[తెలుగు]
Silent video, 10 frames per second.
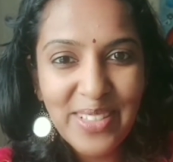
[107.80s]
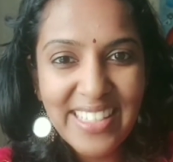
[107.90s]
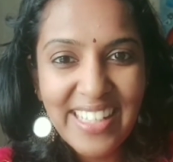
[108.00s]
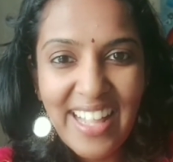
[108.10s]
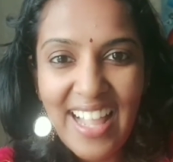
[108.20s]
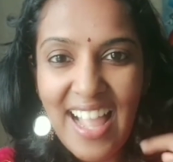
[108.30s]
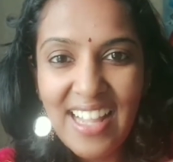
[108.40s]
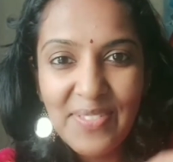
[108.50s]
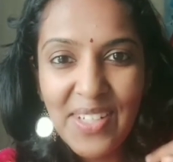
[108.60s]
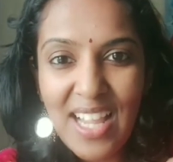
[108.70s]
మరి ఎవరు
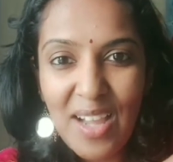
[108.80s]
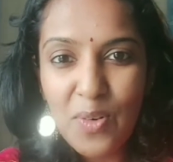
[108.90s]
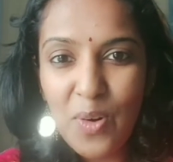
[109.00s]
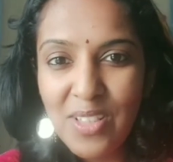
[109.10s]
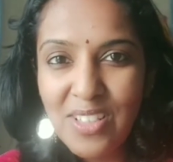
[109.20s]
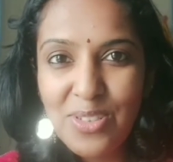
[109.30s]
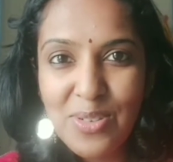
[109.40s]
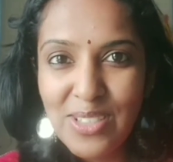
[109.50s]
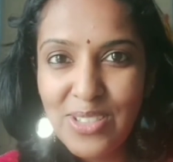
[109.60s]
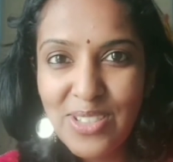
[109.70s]
ఎక్కువగా ట్రెజర్స్ని
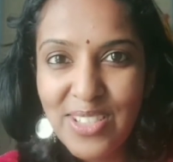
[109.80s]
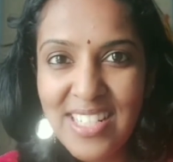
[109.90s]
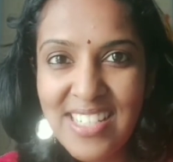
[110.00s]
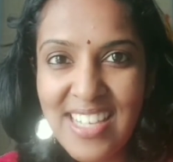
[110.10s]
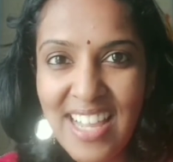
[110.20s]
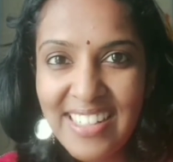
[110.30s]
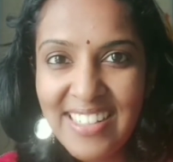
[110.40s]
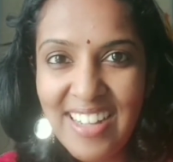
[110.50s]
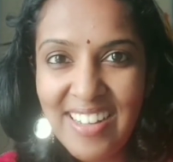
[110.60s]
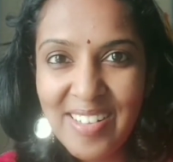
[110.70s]
కనిపెడతారో
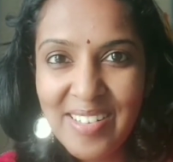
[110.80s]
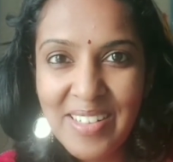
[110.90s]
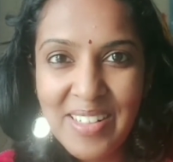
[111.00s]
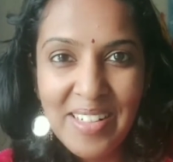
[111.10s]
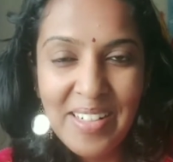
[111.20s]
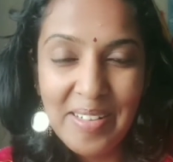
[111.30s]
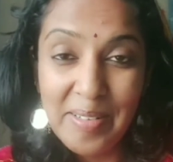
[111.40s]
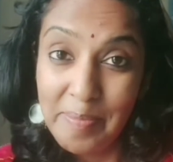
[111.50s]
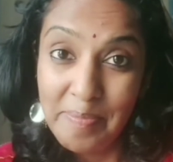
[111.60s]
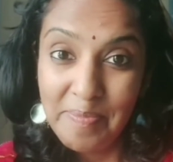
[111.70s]
చూద్దాం సో
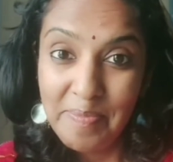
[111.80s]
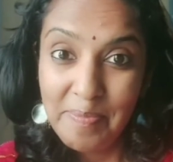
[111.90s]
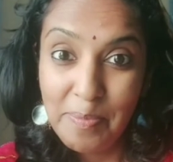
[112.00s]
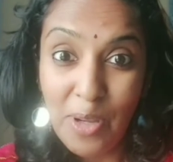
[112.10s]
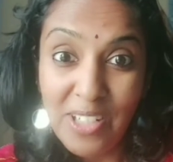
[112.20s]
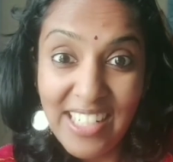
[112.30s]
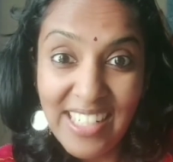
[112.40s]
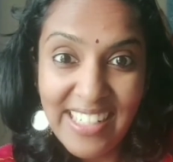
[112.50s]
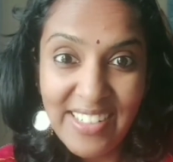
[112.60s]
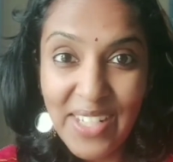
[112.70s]
ఇవి కొన్ని
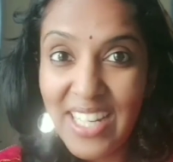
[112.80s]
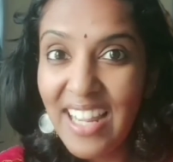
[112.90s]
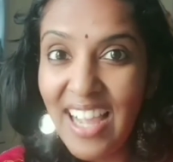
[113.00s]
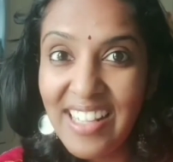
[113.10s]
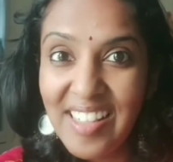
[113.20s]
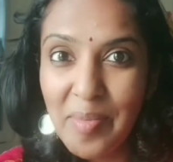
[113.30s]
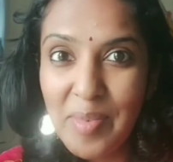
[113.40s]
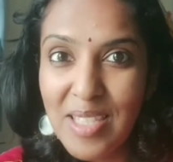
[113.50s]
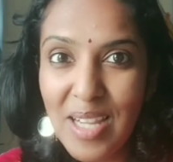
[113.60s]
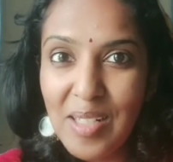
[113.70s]
కొన్ని చిన్న
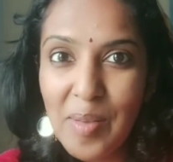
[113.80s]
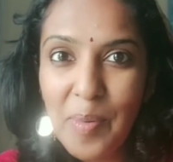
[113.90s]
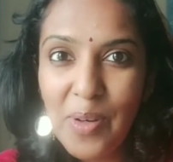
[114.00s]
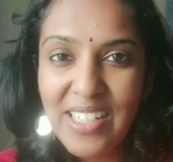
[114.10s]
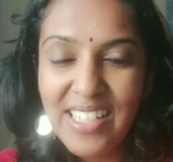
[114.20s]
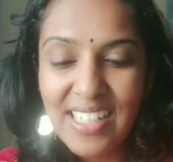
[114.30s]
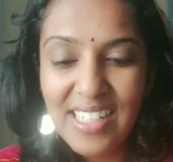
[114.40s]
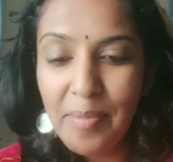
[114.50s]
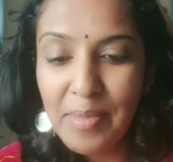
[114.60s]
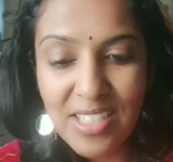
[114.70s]
ఉపాయాలు పిల్లల
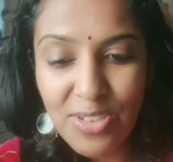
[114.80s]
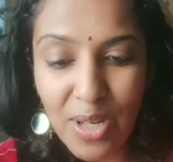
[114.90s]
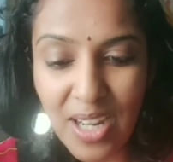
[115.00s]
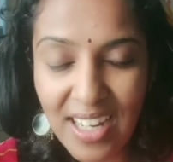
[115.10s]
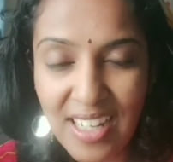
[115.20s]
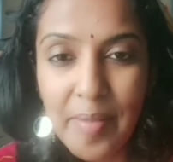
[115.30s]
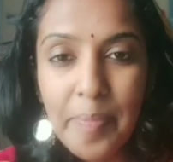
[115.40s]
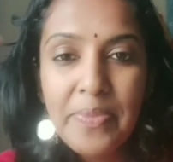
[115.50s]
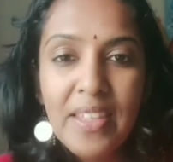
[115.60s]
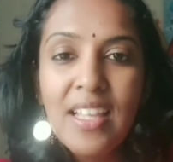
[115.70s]
దృష్టిని
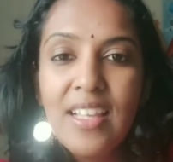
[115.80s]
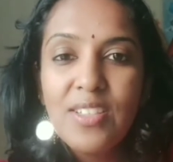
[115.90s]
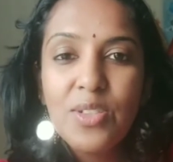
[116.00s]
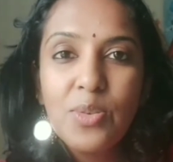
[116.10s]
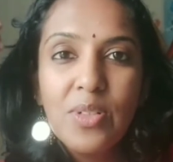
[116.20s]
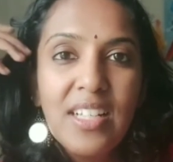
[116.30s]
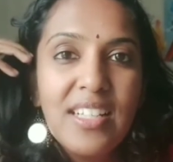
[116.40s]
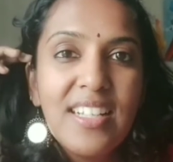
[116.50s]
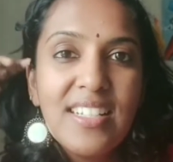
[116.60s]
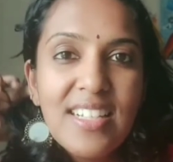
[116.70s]
మార్చటానికి
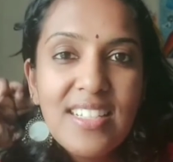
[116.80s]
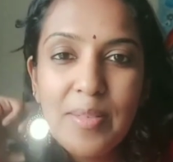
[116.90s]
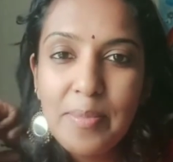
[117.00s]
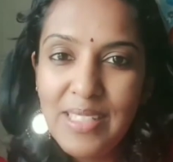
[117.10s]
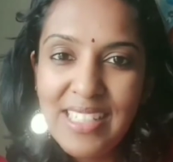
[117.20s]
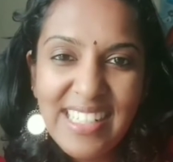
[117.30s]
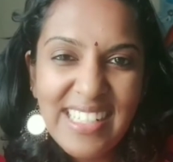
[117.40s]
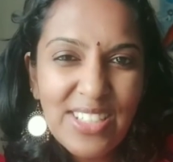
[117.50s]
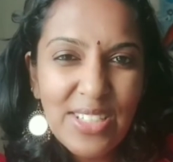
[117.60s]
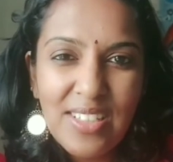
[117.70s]
పిల్లల్ని నిందించటం
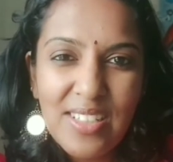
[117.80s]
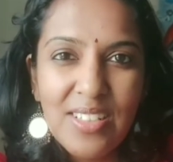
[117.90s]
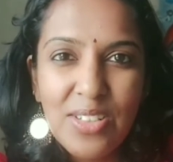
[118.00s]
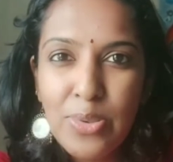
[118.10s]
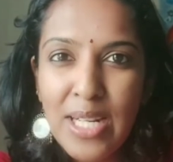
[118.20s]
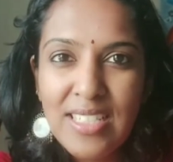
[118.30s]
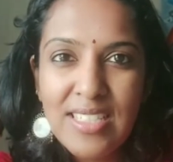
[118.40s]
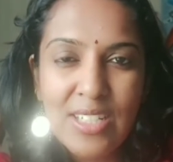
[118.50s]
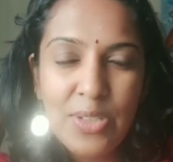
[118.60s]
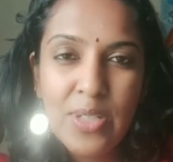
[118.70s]
లేదా వారిని
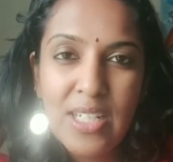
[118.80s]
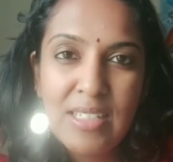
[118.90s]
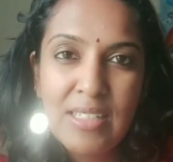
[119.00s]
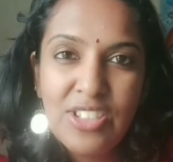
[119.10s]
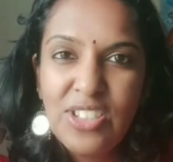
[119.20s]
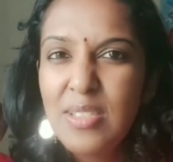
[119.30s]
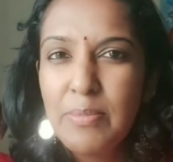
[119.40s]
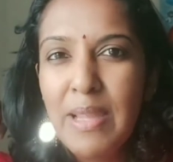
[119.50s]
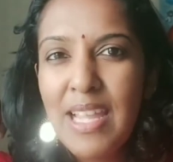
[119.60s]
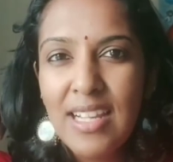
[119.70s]
ఇంకొకరితో
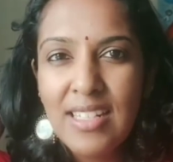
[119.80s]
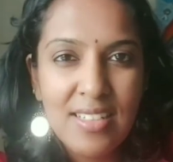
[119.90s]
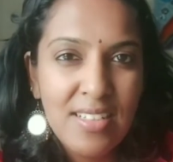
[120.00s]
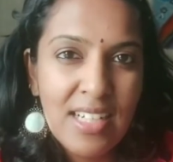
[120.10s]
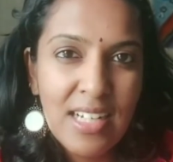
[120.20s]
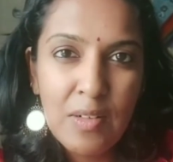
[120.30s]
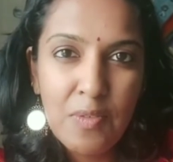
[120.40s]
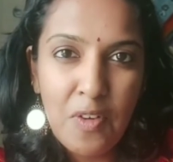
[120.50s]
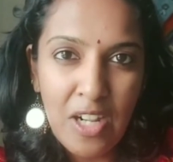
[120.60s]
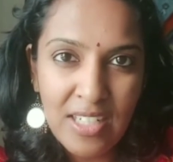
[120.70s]
పోల్చటం
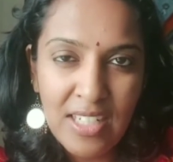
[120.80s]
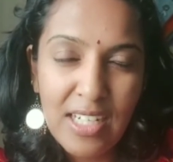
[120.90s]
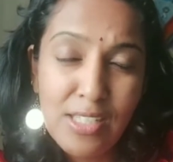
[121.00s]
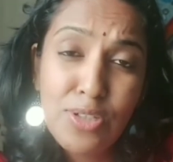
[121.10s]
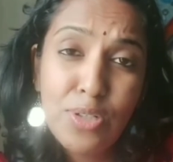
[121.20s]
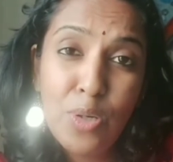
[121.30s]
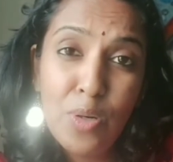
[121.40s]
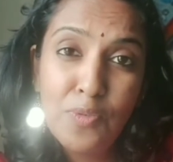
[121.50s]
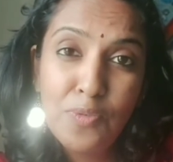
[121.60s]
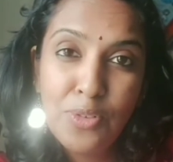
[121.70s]
ఒత్తిడికి గురి చేయటం
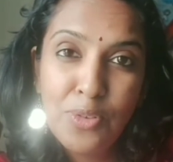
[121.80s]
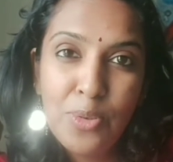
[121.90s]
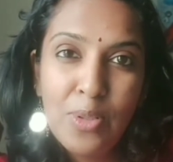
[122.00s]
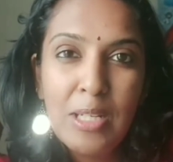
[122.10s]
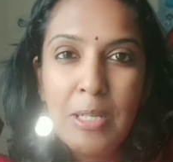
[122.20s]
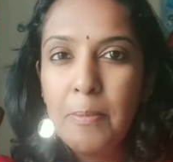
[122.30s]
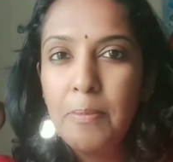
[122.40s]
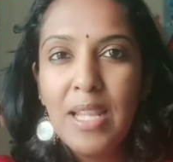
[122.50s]
లేదా బలవంతంగా